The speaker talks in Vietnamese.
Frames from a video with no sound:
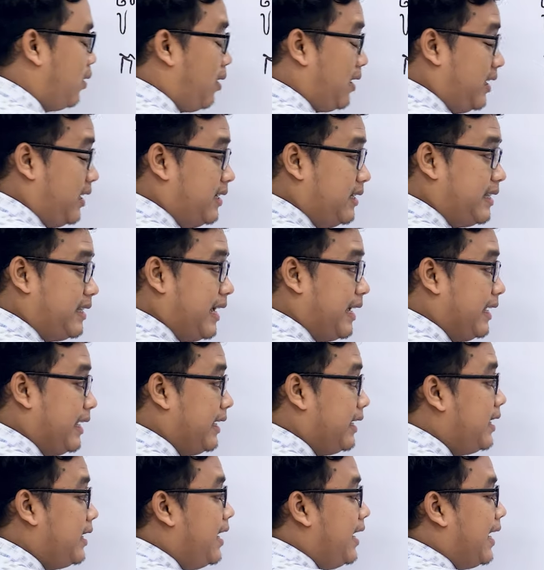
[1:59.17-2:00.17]
cọt khơi
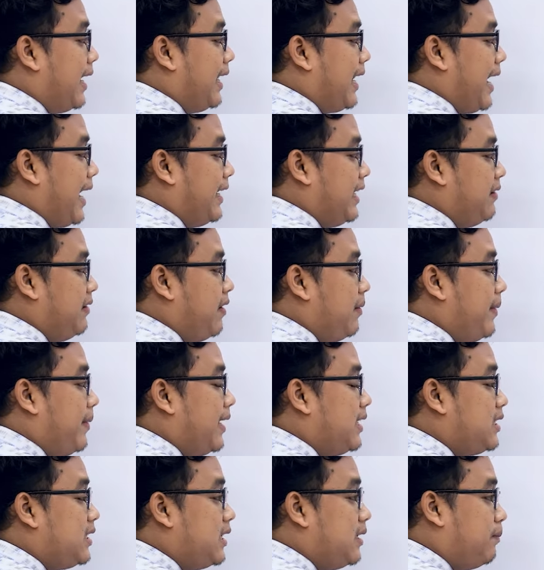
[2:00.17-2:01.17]
ha cái này ní về
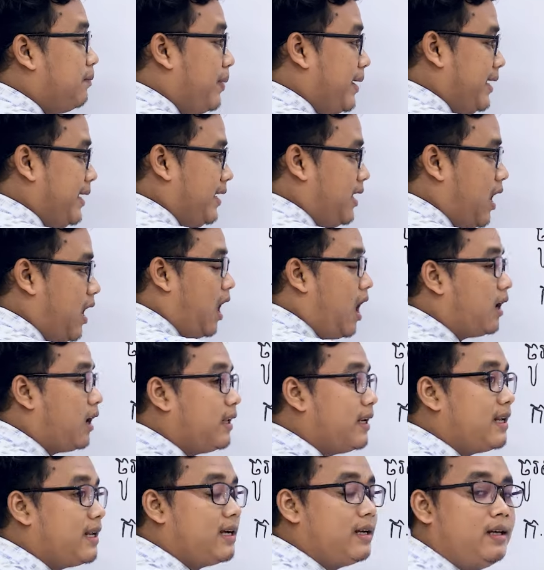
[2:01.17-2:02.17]
miên chương pì ở
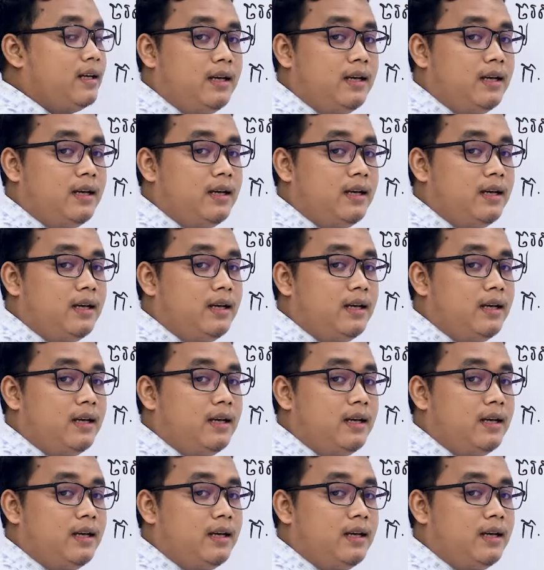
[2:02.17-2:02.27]
thế nè